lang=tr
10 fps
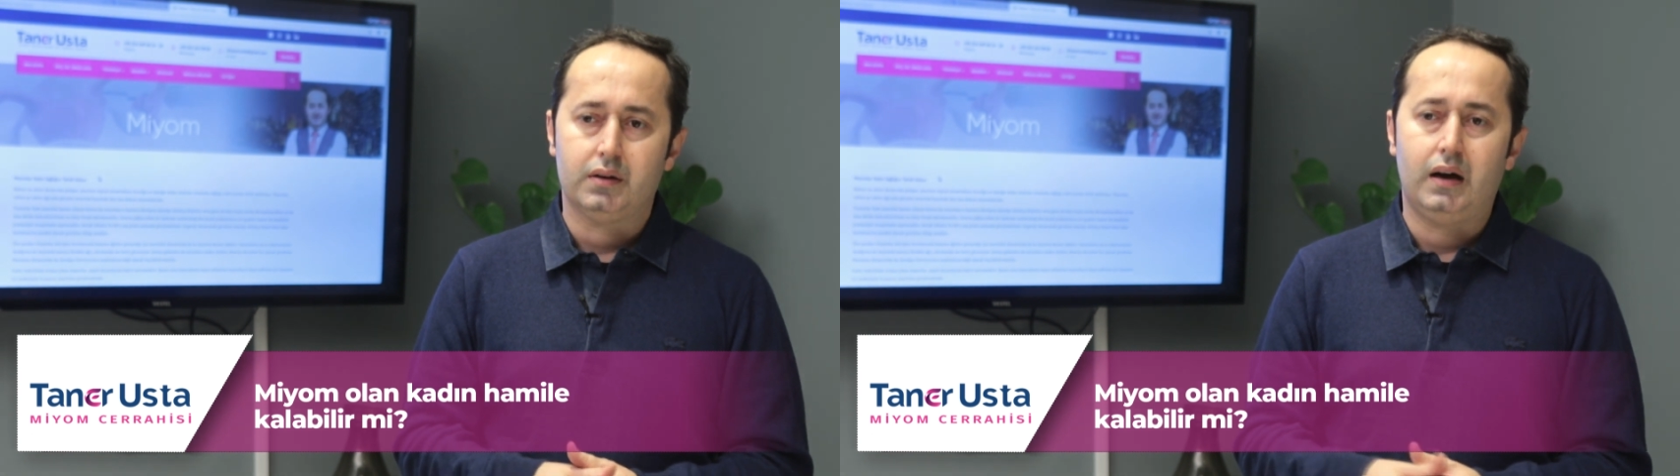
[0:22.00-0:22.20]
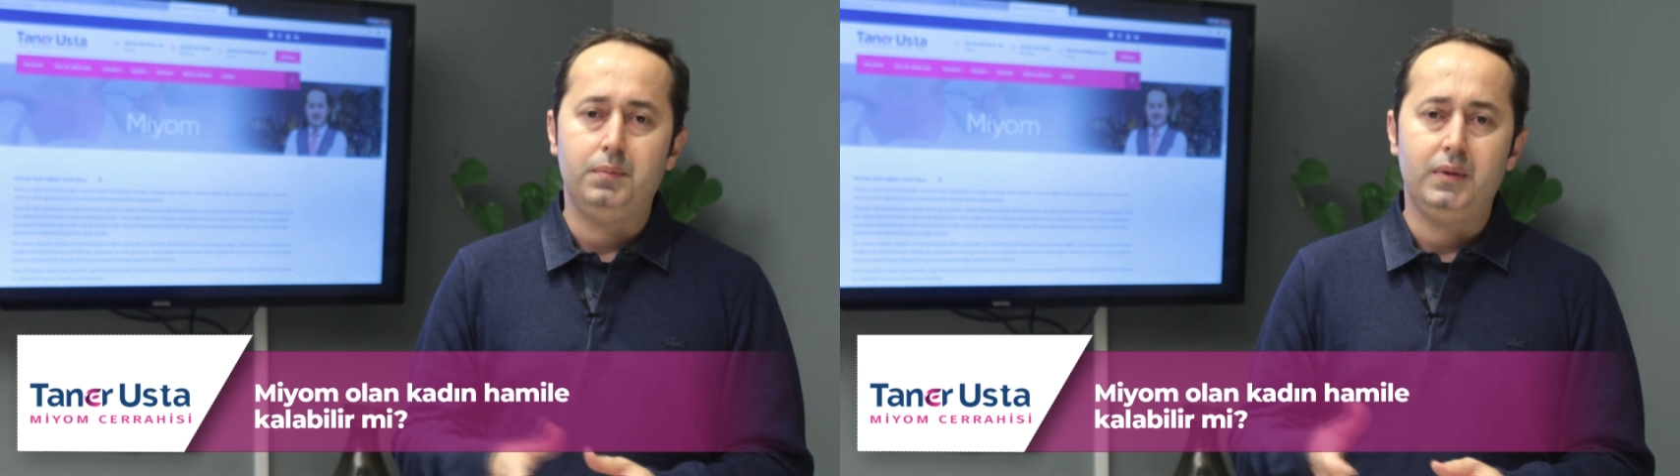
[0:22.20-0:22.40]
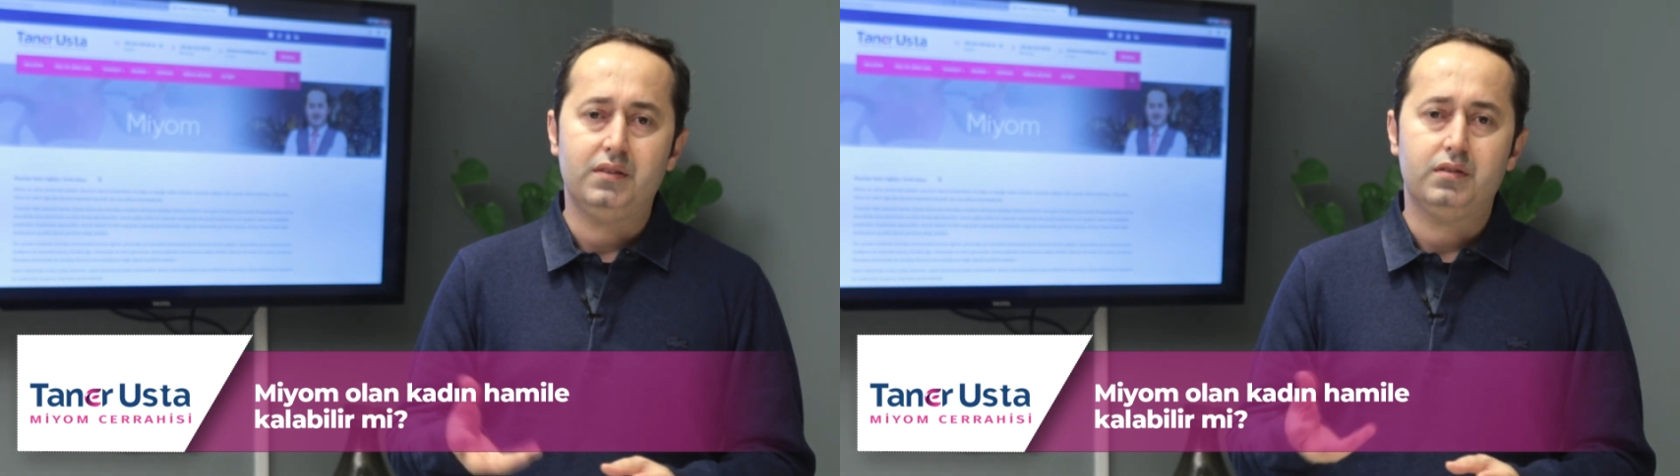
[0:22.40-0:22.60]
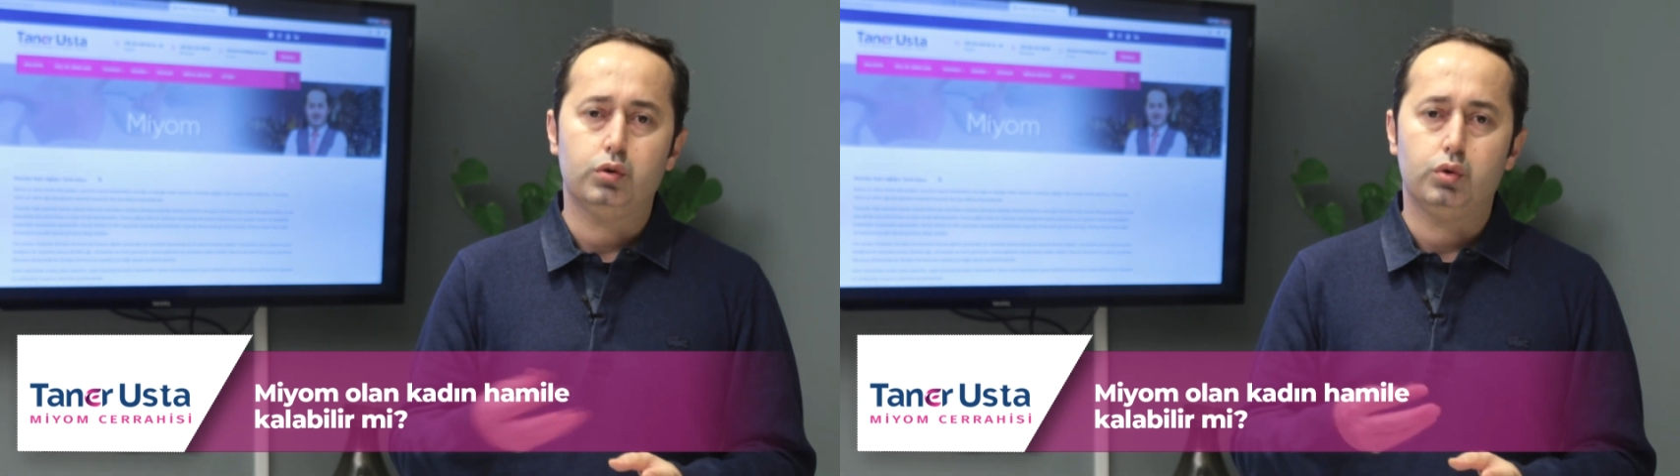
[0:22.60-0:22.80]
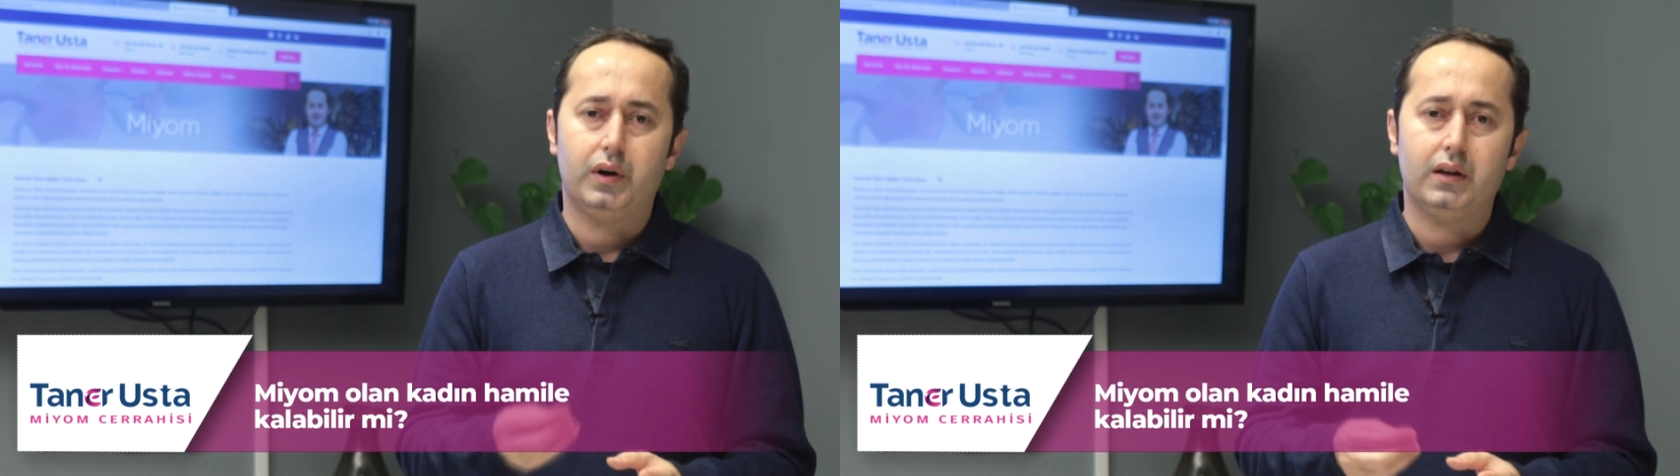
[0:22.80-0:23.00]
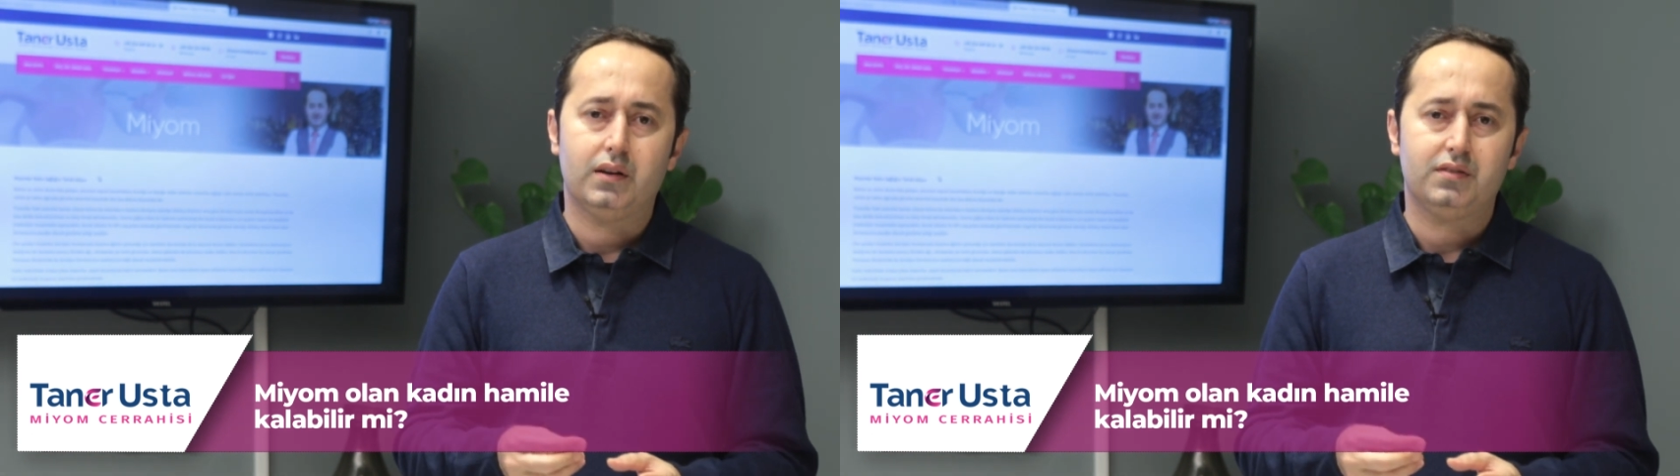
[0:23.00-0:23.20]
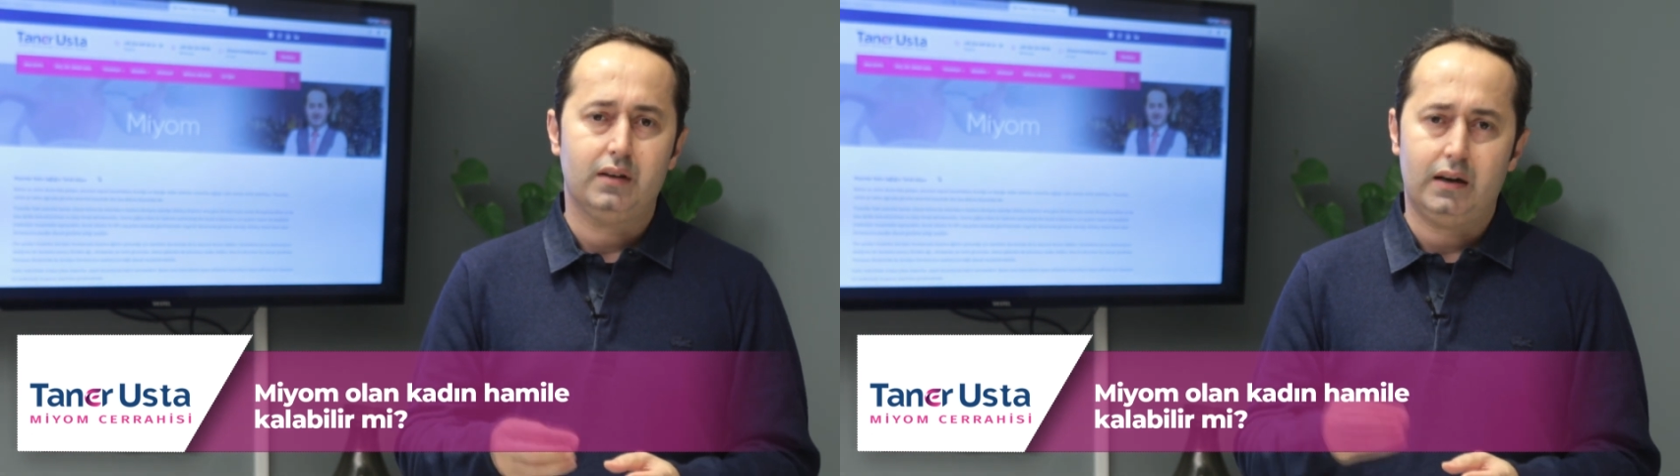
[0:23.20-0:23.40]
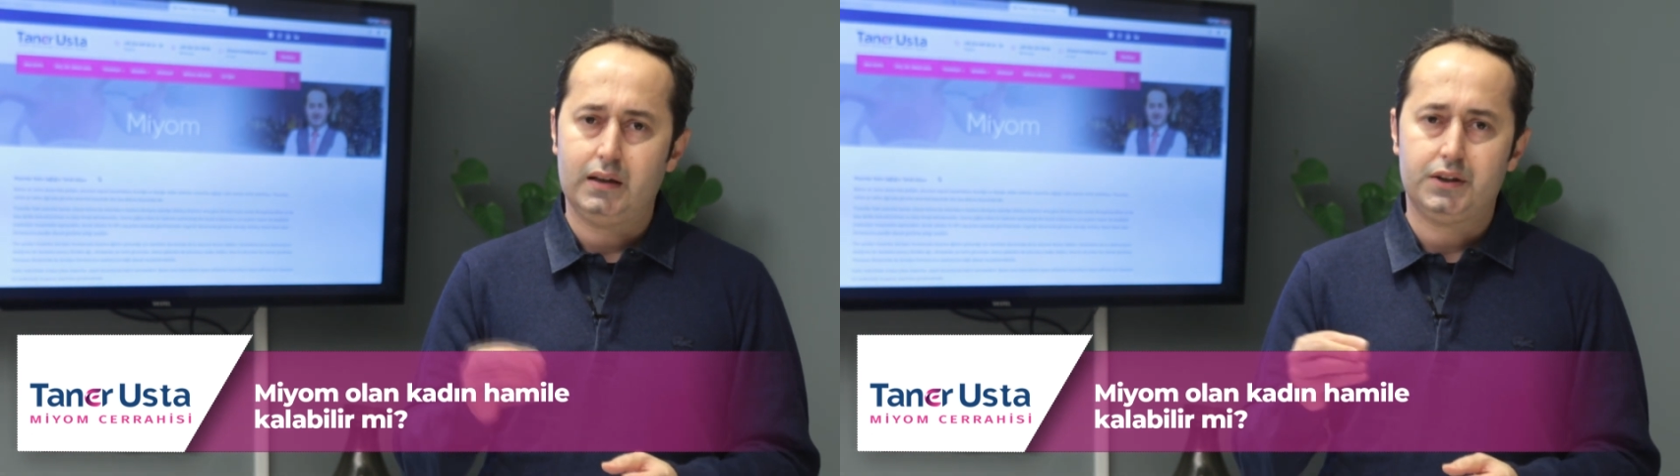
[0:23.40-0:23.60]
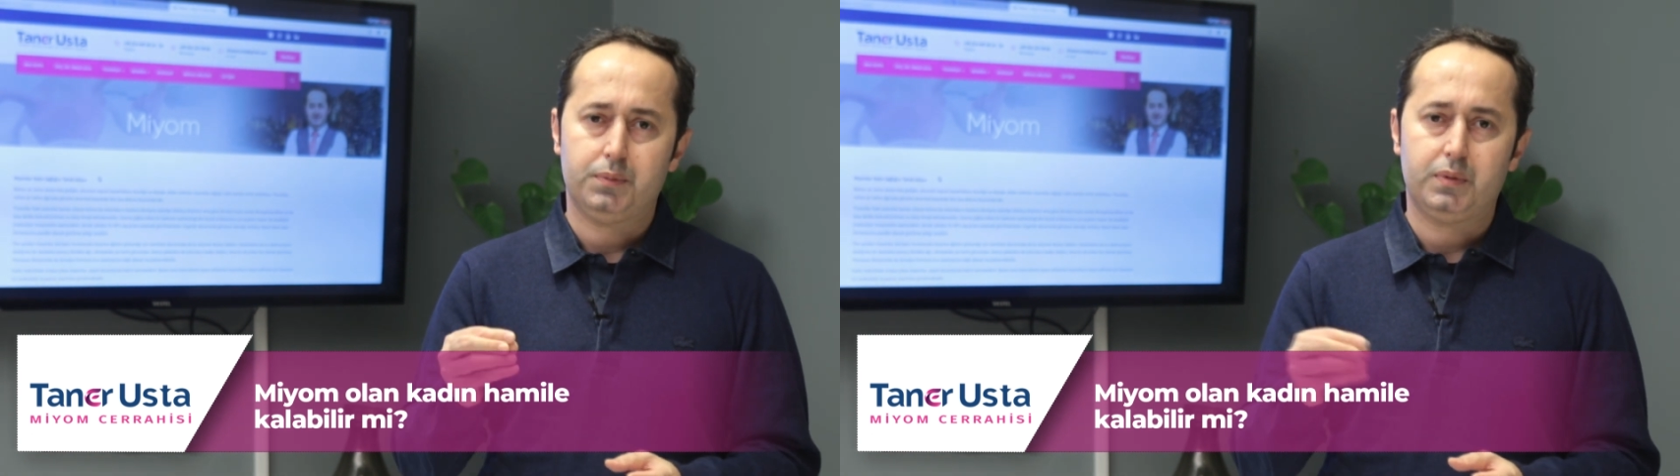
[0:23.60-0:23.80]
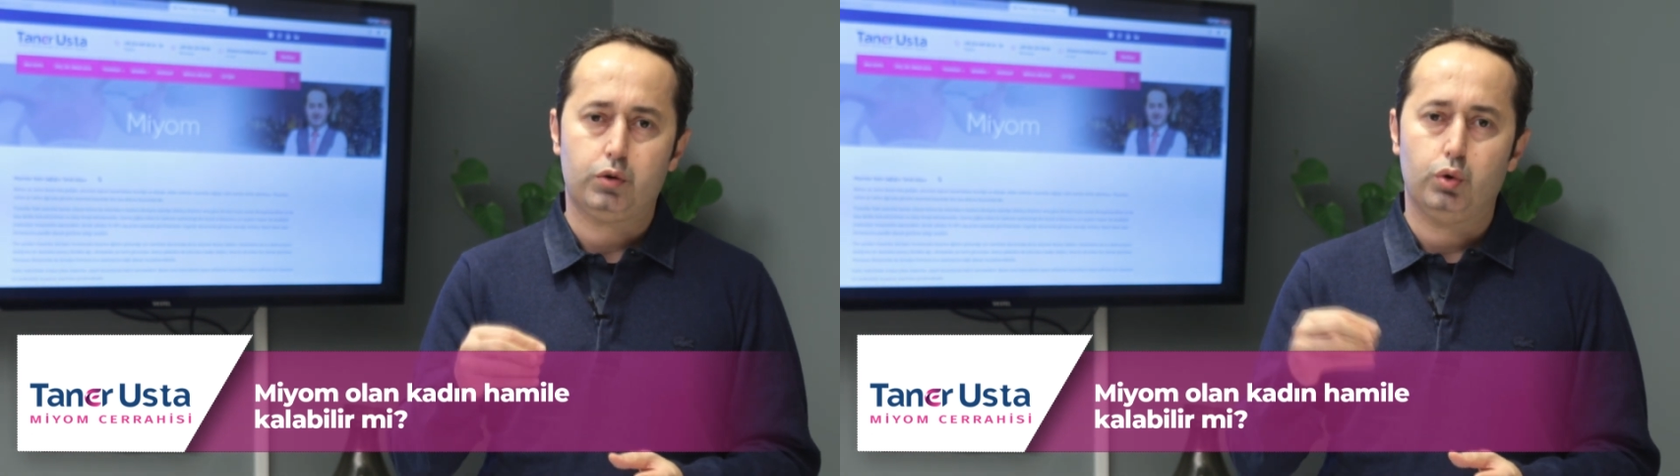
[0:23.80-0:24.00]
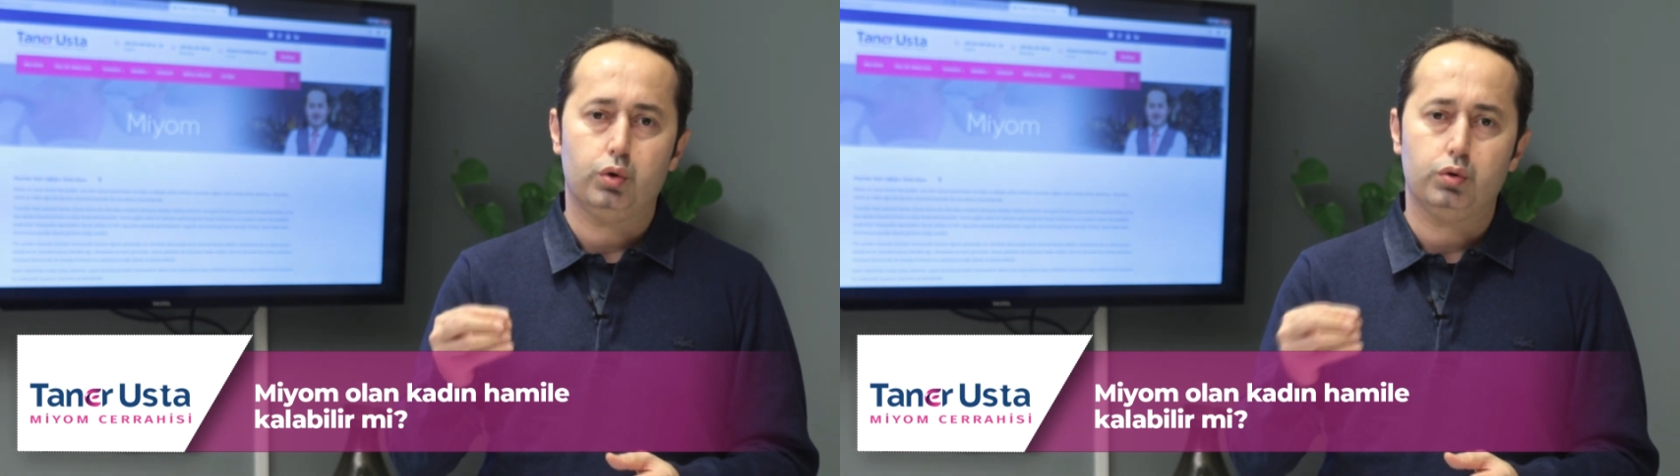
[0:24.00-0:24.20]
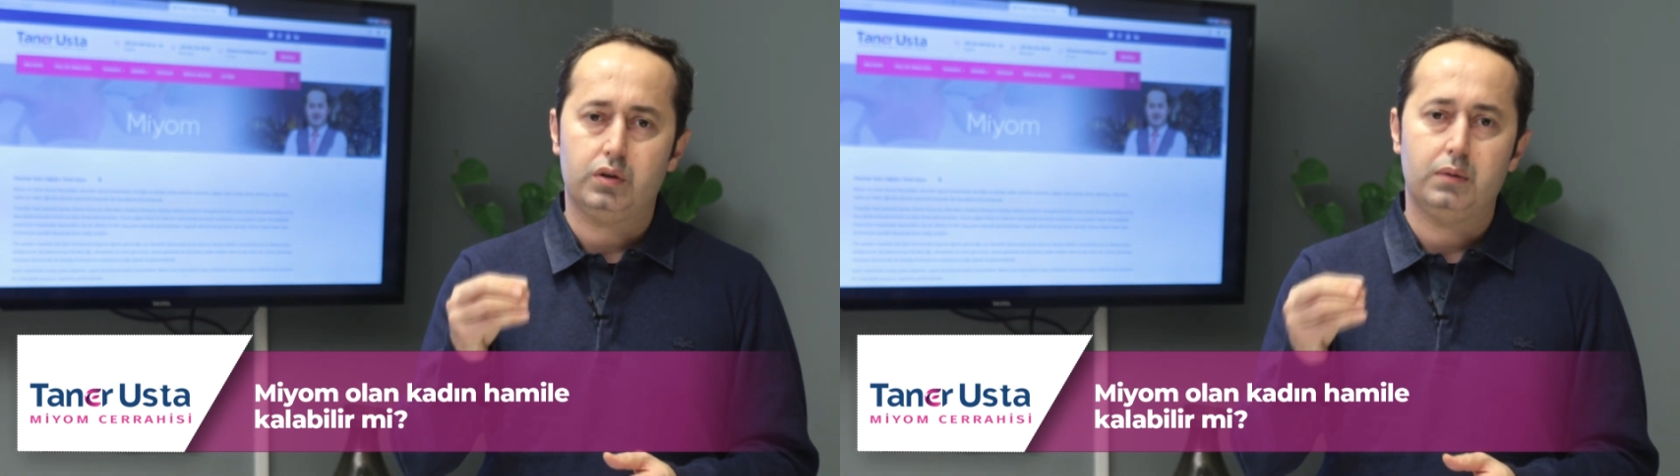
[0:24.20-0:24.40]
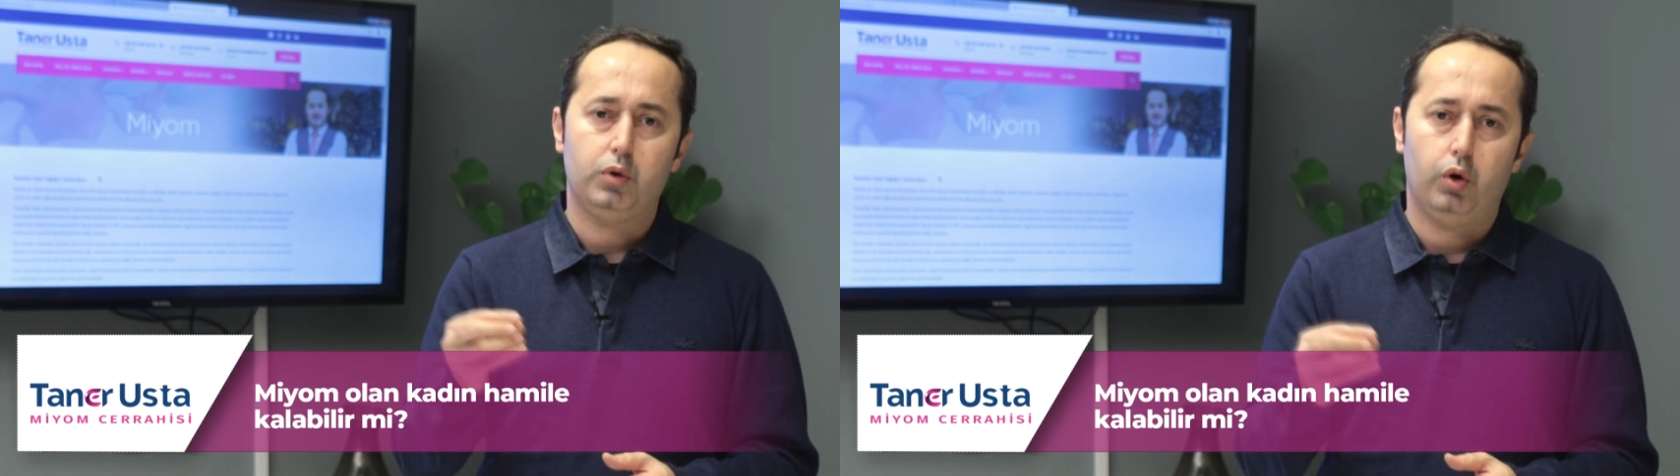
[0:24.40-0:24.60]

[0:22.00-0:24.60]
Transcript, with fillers: Rahminizin duvarında sadece bir görüntüde